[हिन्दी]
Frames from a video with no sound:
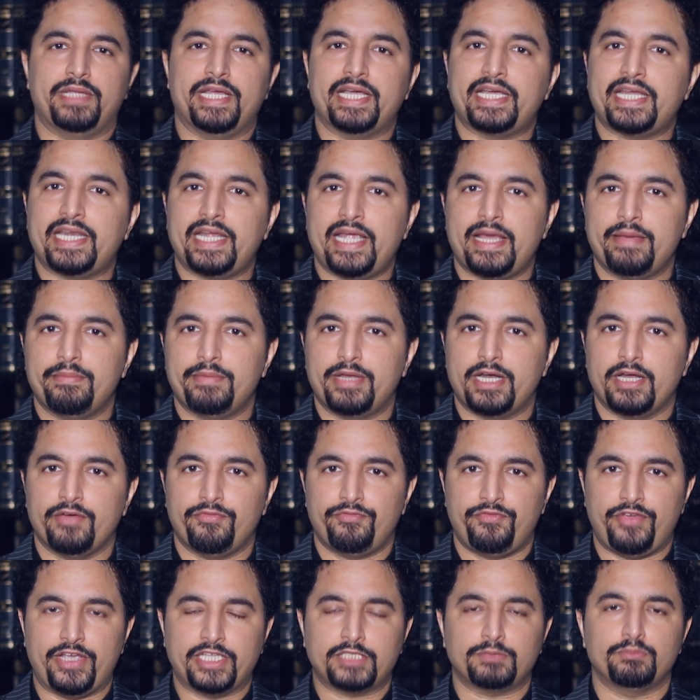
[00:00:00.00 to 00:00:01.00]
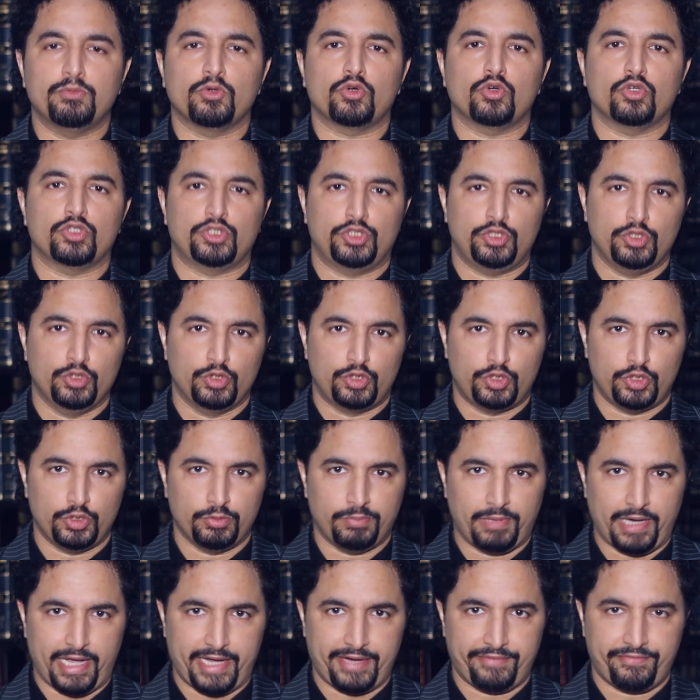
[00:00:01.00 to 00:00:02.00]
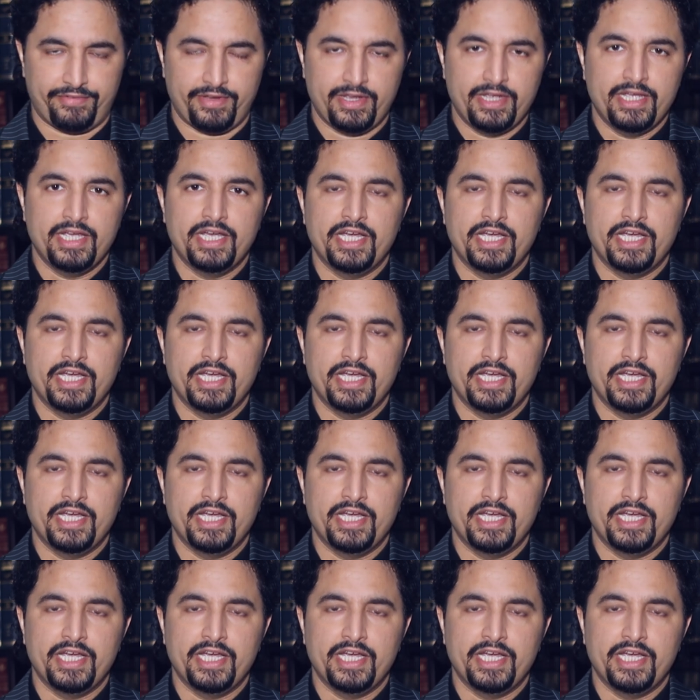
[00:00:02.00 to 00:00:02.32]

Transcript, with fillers: देख रहे हैं मेरा फेसबुक और यूट्यूब लाइव